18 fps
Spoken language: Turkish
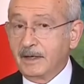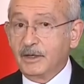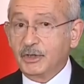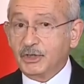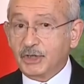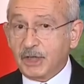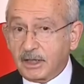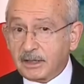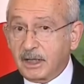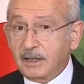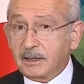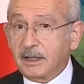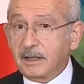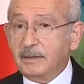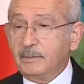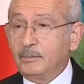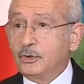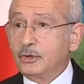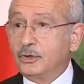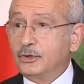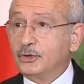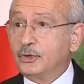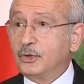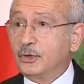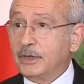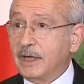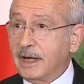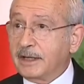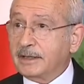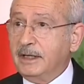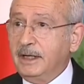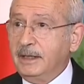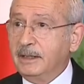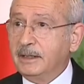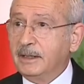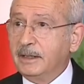Çakalların bulunduğu
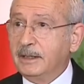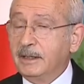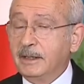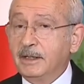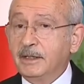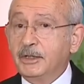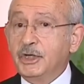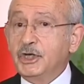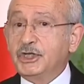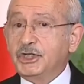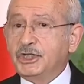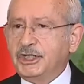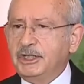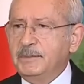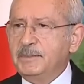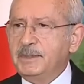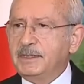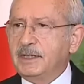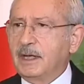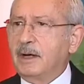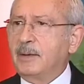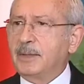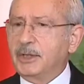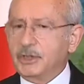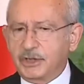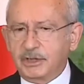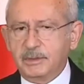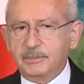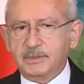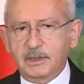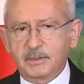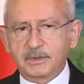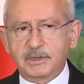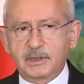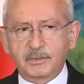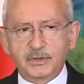yerde hiç kimse ama hiç
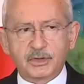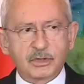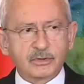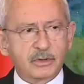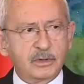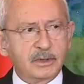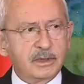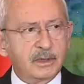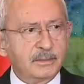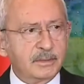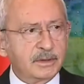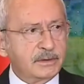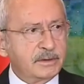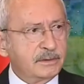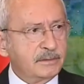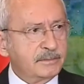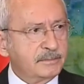kimse bize bir şey söyleyemez.